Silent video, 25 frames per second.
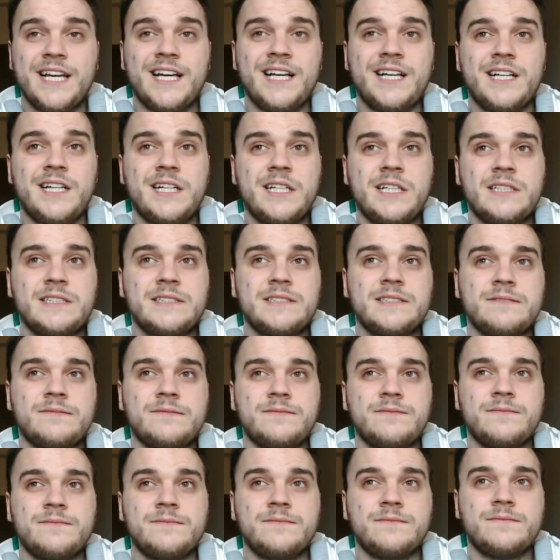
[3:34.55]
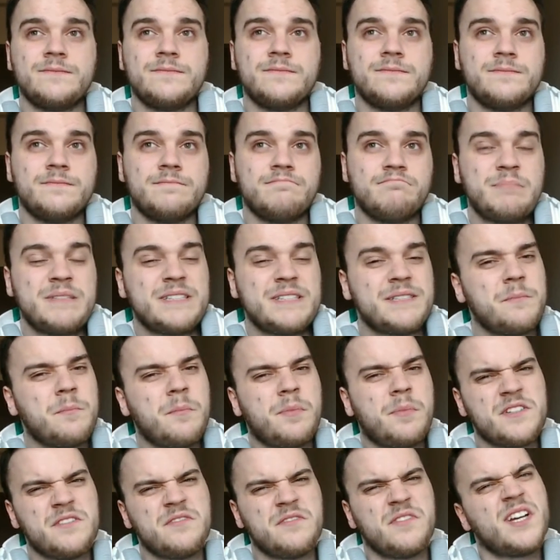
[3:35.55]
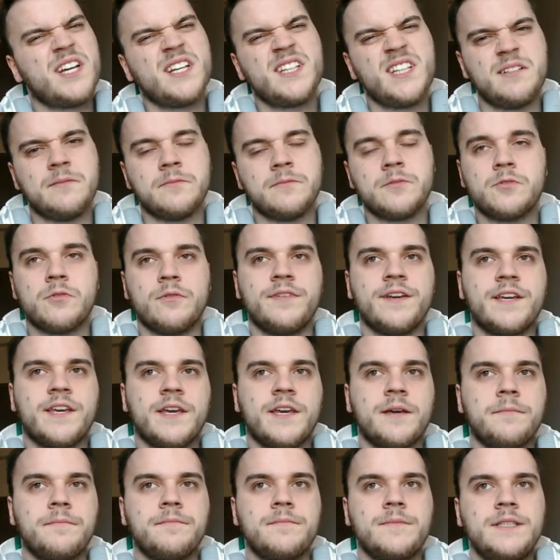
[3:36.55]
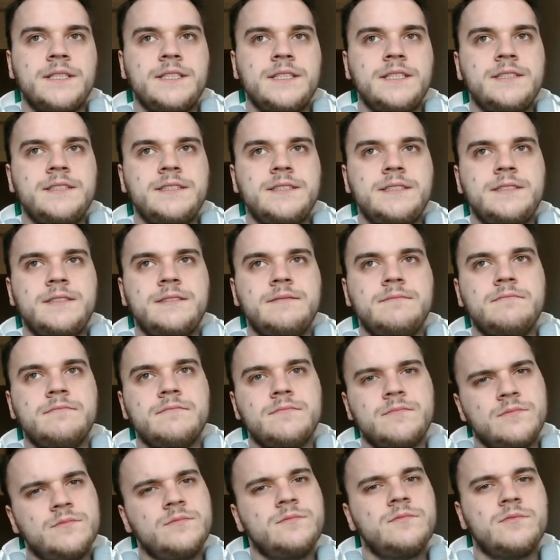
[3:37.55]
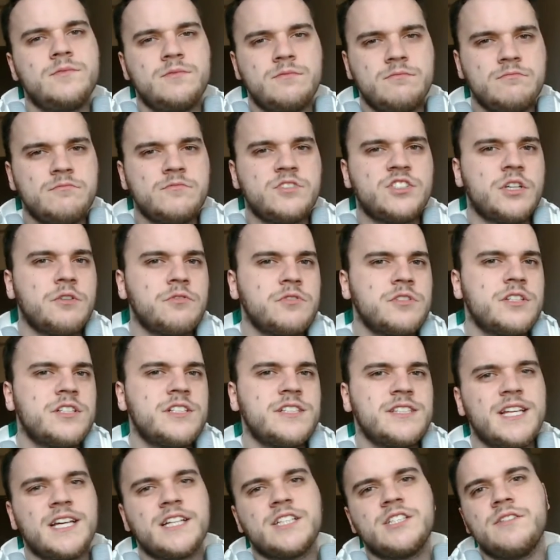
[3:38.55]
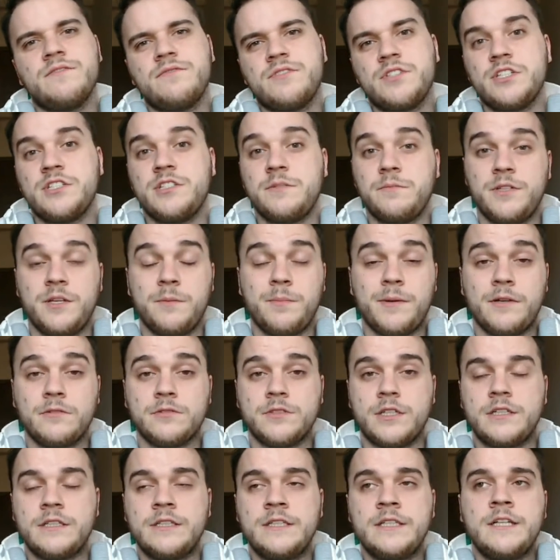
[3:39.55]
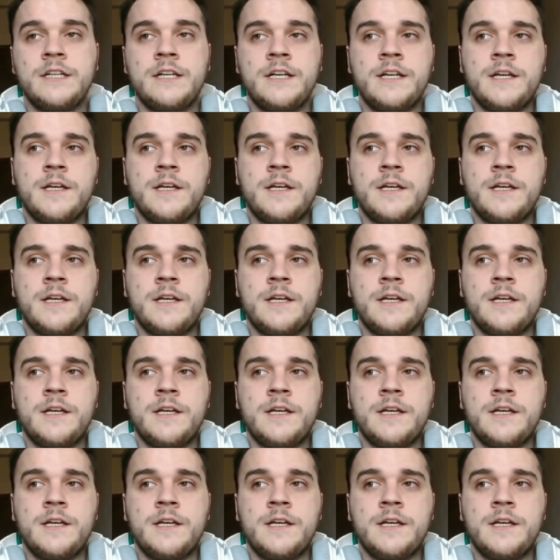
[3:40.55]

Ja mm, jestem bardzo wygadanym człowiekiem i często jest tak, że wszędzie mnie pełno.